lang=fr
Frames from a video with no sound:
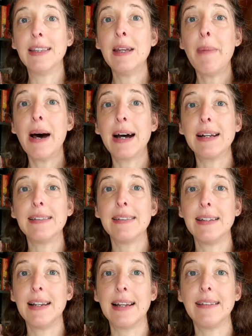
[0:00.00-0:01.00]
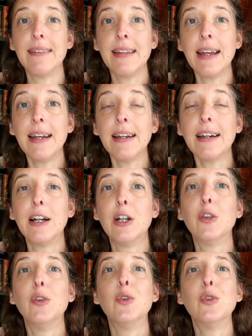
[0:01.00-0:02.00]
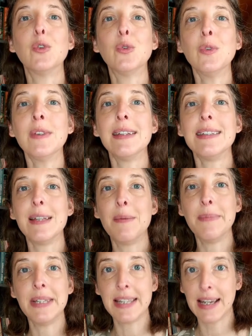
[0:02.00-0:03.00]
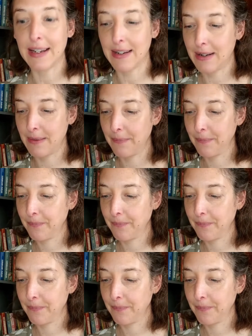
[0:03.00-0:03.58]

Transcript: débarrassé la terre de toutes ses misères.